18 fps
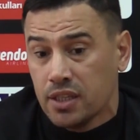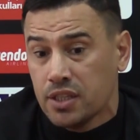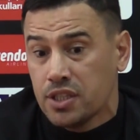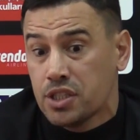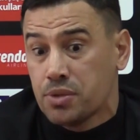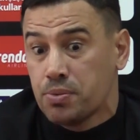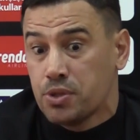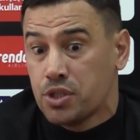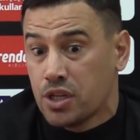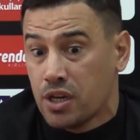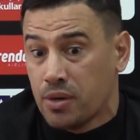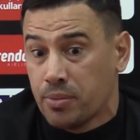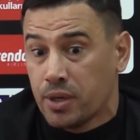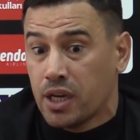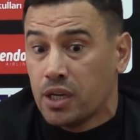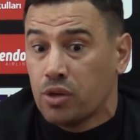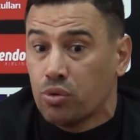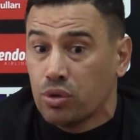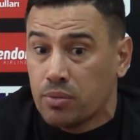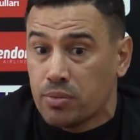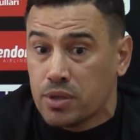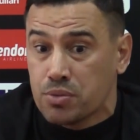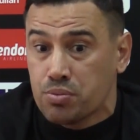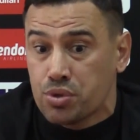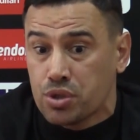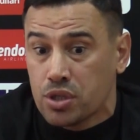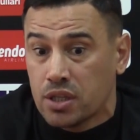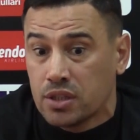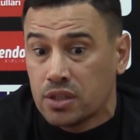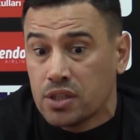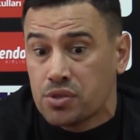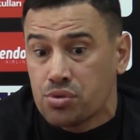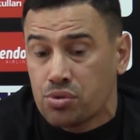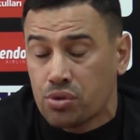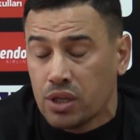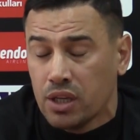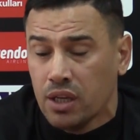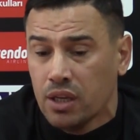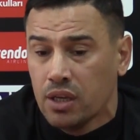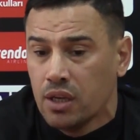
Hiçbir camia ile olamaz bu saatten sonra.